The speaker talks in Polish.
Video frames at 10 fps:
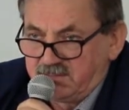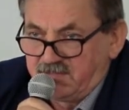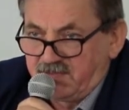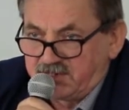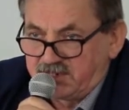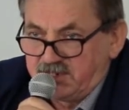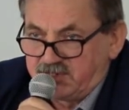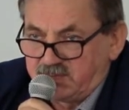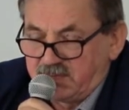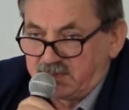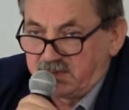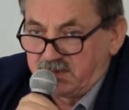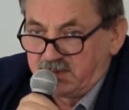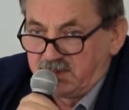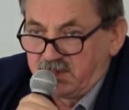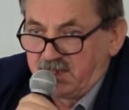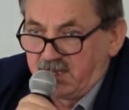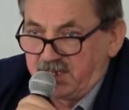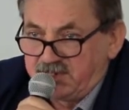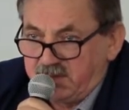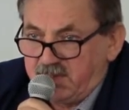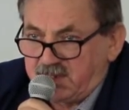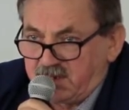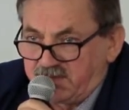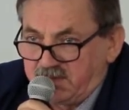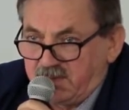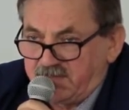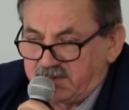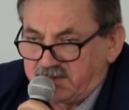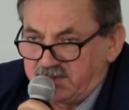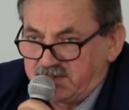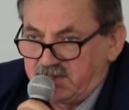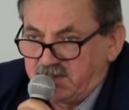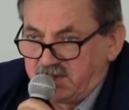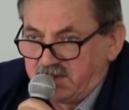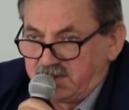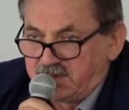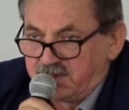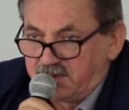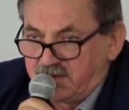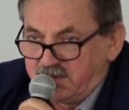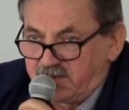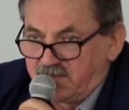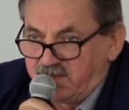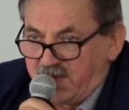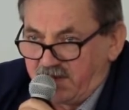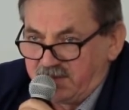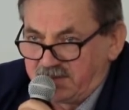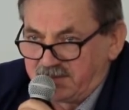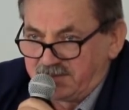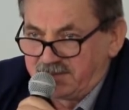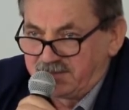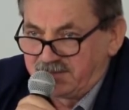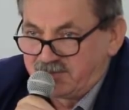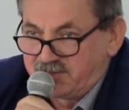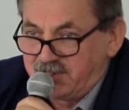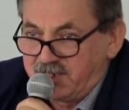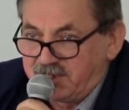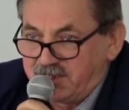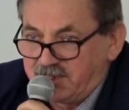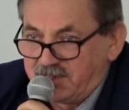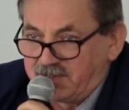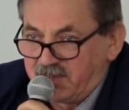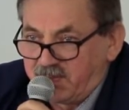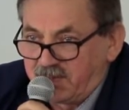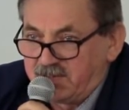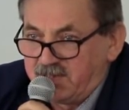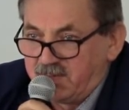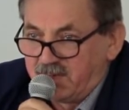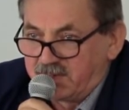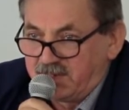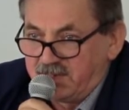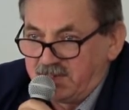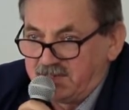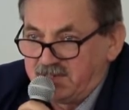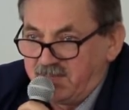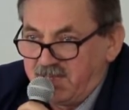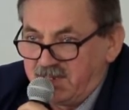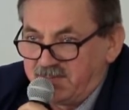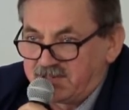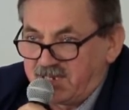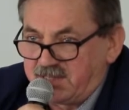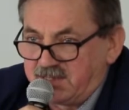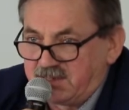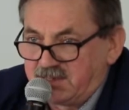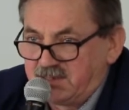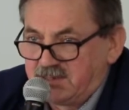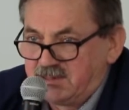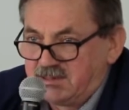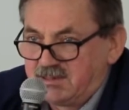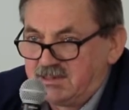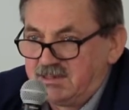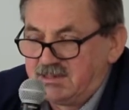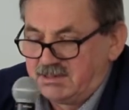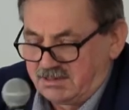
My walczyliśmy o to. A ziemia trafiła faktycznie do rolników małych, którzy nigdy do tej pory nie mogli, nie mieliby żadnych e,